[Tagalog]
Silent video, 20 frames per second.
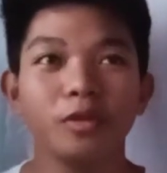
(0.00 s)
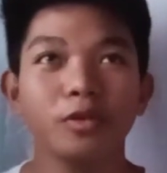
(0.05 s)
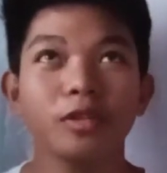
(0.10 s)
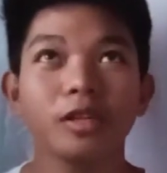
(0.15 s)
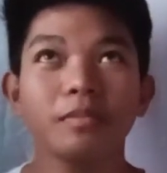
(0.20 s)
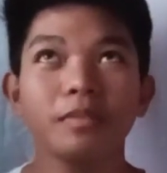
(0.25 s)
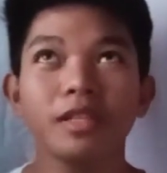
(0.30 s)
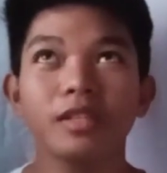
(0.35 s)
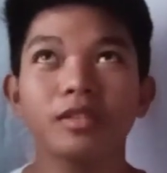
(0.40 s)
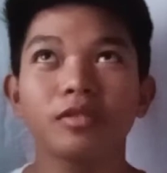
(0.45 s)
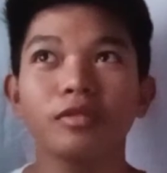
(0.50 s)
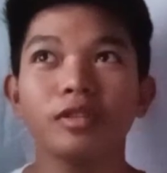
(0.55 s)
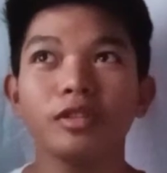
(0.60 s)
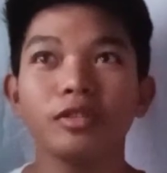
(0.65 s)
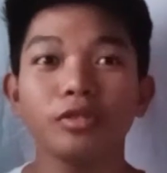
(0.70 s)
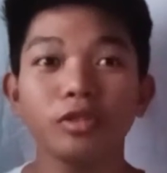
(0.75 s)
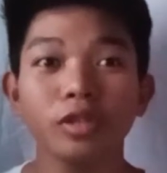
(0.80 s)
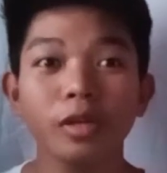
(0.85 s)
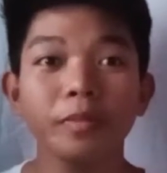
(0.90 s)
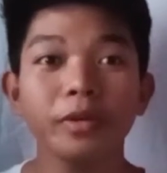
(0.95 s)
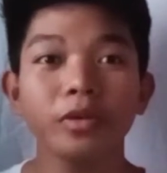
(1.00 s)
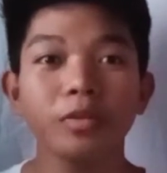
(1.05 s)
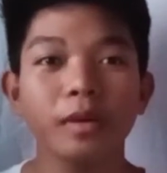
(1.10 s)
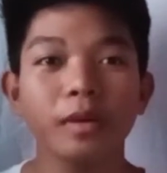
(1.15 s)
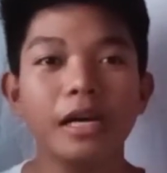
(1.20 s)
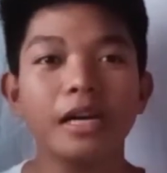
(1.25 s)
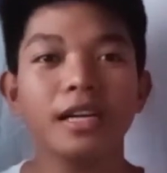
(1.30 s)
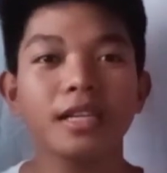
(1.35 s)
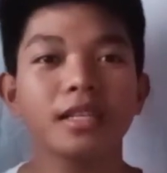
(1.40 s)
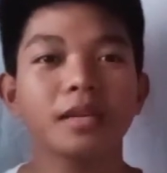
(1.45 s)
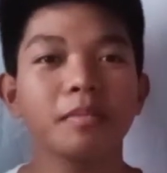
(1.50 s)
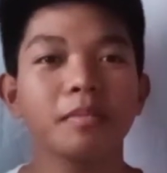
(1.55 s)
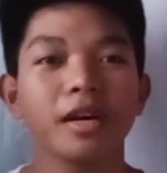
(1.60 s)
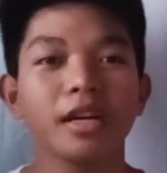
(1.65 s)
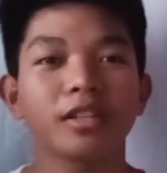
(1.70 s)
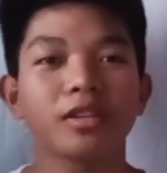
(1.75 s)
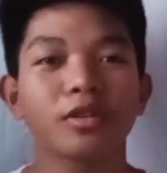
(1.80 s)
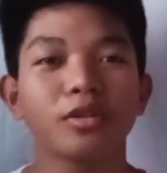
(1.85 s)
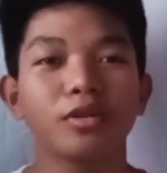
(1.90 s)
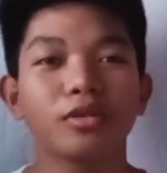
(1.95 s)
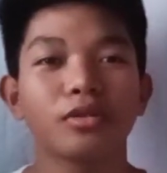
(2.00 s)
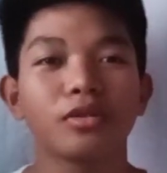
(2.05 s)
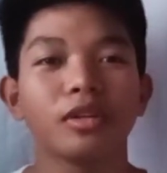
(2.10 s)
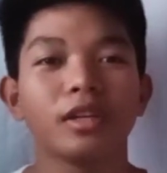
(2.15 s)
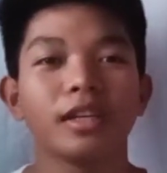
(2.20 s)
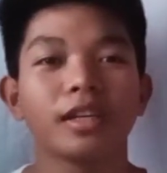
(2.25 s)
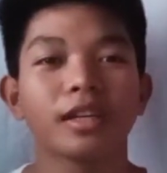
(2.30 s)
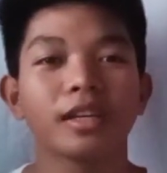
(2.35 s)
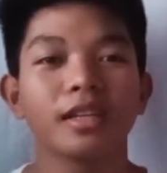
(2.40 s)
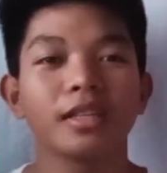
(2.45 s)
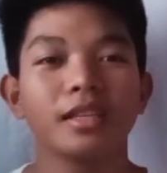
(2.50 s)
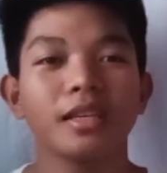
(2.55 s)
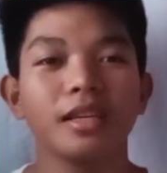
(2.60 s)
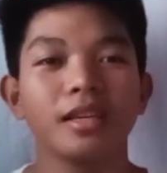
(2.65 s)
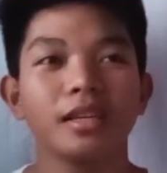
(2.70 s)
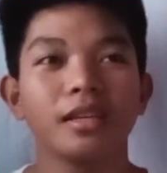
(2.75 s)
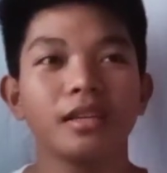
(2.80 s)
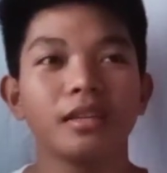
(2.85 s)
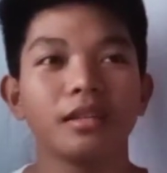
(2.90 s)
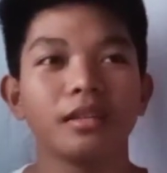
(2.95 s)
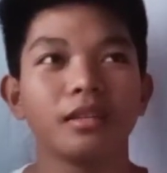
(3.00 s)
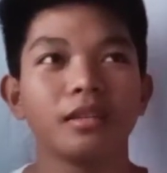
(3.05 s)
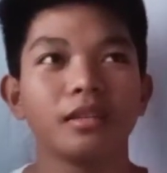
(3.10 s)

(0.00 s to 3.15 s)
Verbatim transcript: yung na-miss ko din yun, syempre yung mga kasamahan ko kasi